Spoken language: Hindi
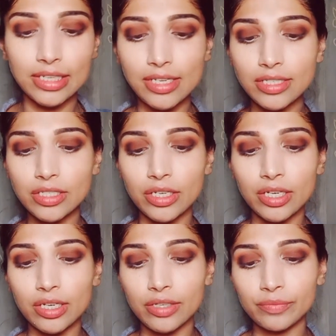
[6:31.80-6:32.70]
और
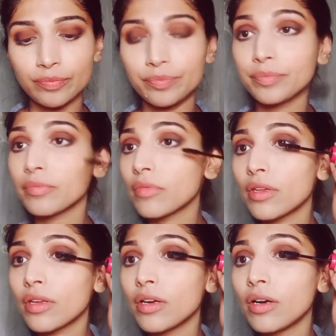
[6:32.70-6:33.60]
lashes पे
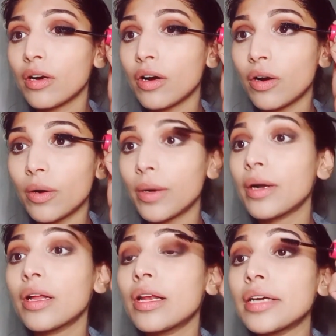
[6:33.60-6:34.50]

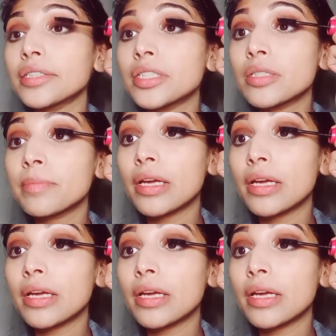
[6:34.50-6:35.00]
आपको मैं